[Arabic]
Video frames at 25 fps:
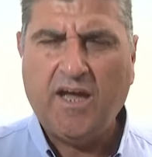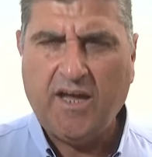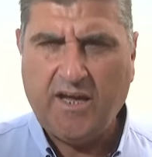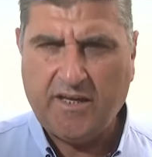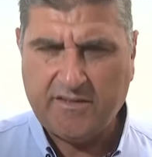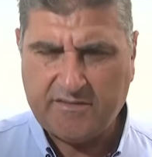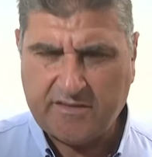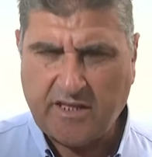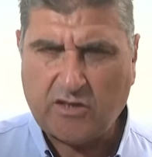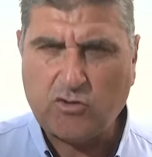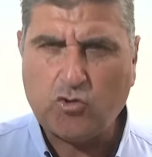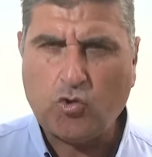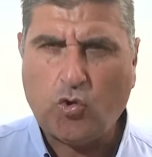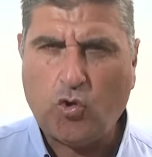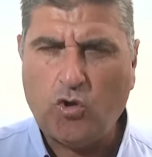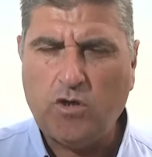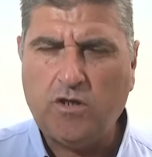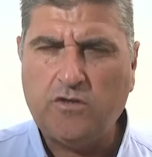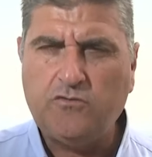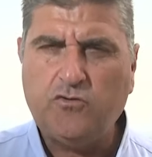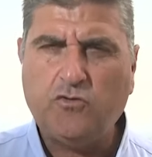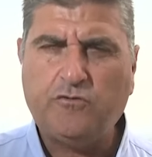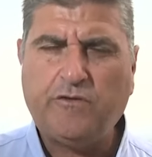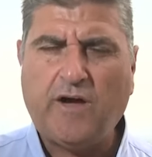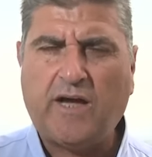
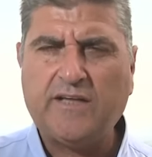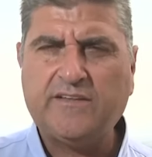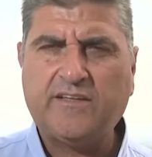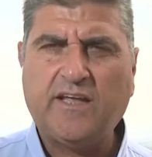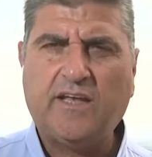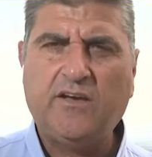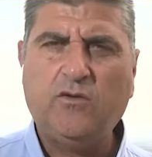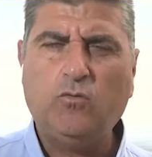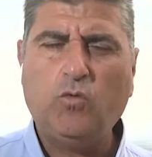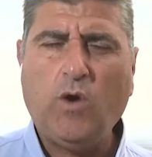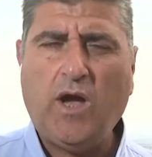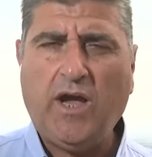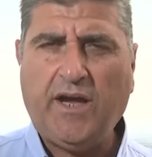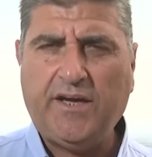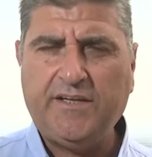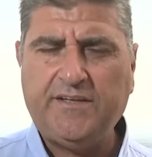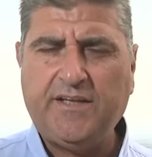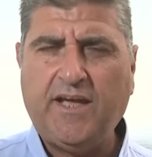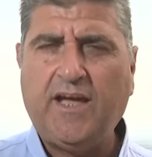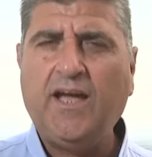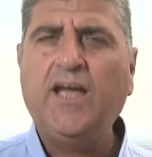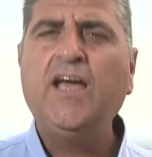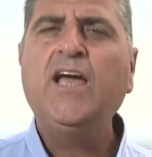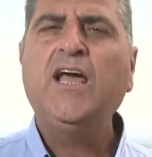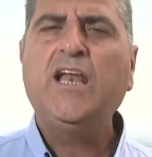تدخل دفعة
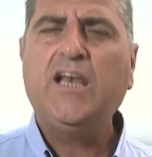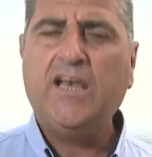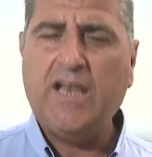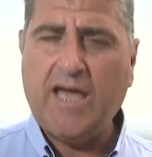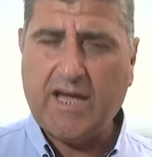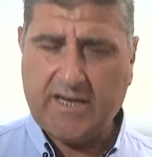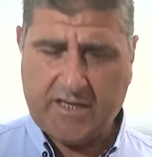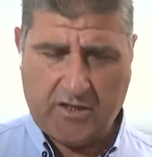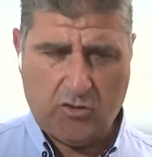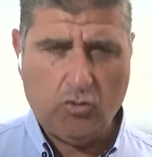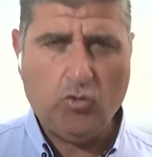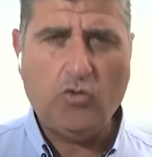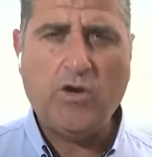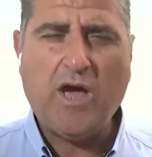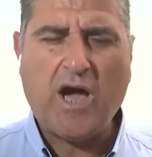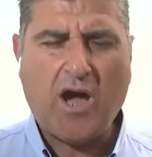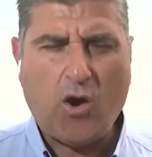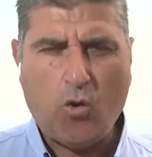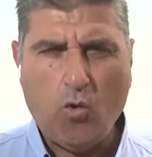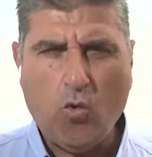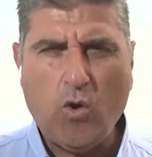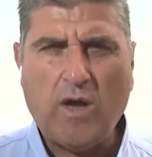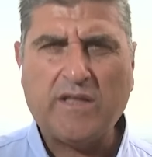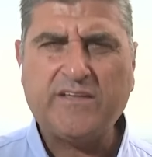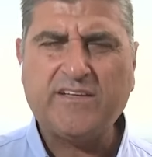واحدة لكن هناك
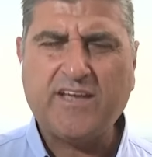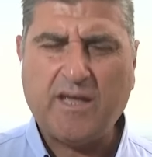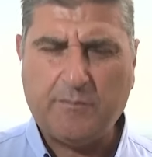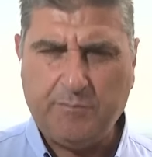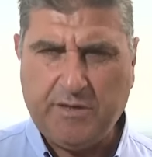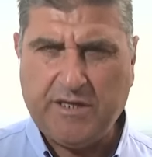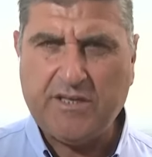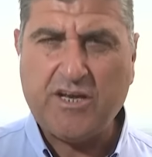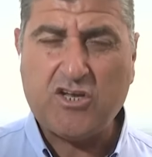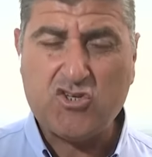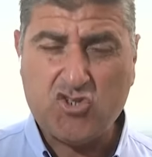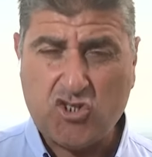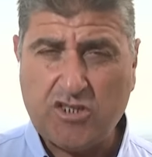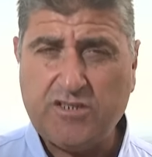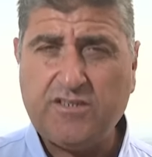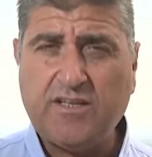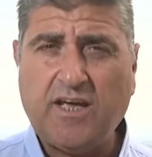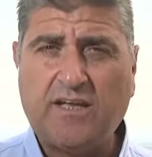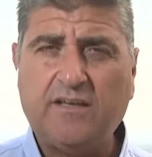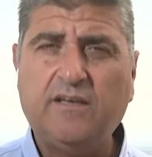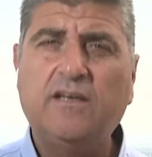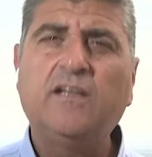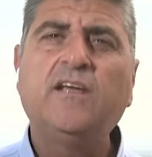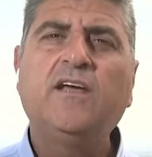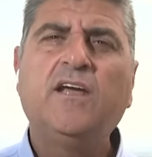قوات كبيرة
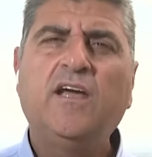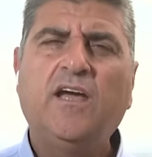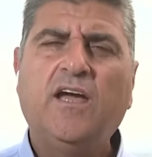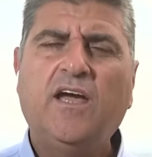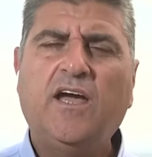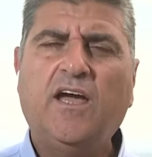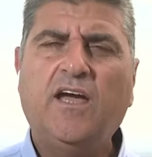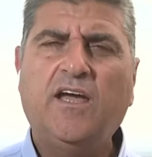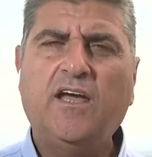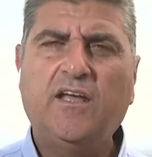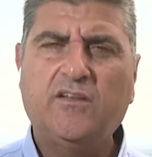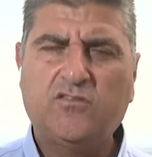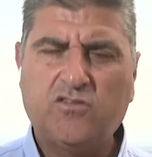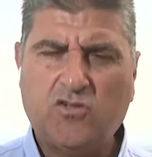جدا آه،